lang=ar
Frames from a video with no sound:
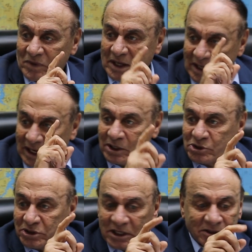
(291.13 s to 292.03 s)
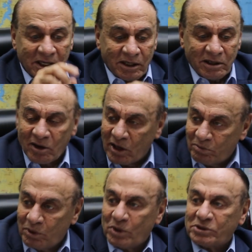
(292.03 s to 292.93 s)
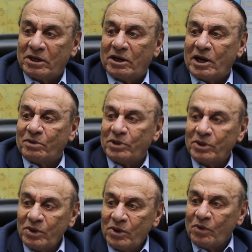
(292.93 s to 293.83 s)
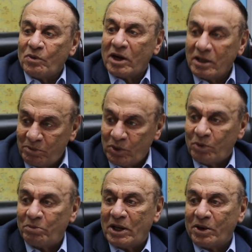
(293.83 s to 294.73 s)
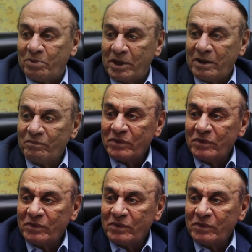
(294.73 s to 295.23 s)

ان احنا جينات احنا قلب الوطن العربي وقلب الامه العربيه